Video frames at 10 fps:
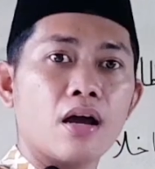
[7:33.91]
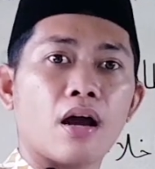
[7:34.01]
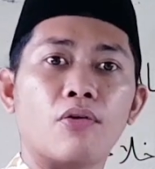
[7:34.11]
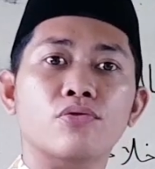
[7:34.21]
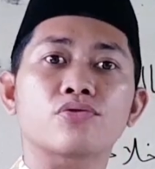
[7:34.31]

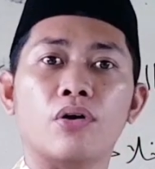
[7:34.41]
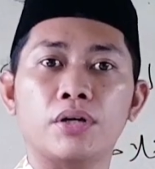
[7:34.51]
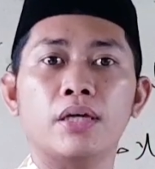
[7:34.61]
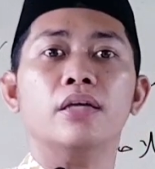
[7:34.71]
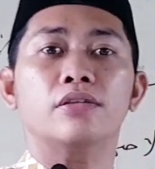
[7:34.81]
Kalau
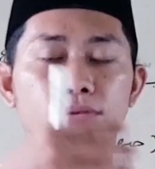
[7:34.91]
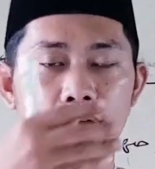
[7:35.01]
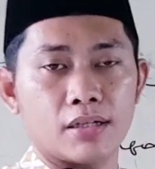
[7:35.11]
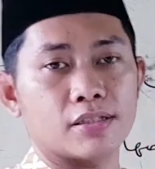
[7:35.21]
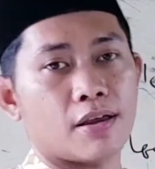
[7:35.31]
sahih
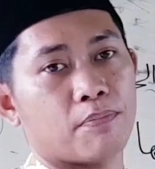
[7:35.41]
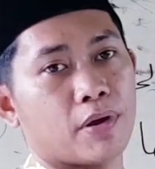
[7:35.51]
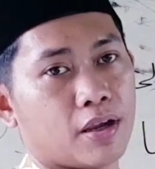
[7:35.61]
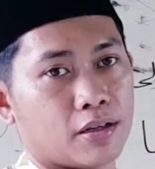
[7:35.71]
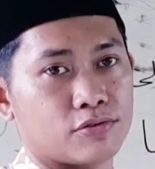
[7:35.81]
juga
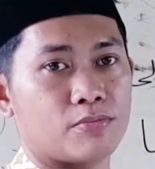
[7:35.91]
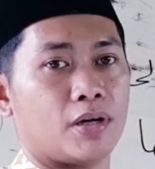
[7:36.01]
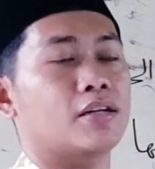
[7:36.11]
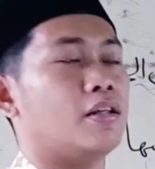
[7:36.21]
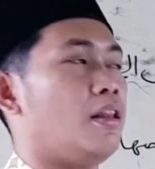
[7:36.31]
disampaikan.
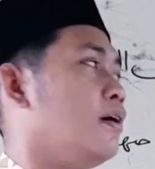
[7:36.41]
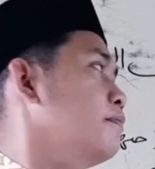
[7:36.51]
Subhanallah.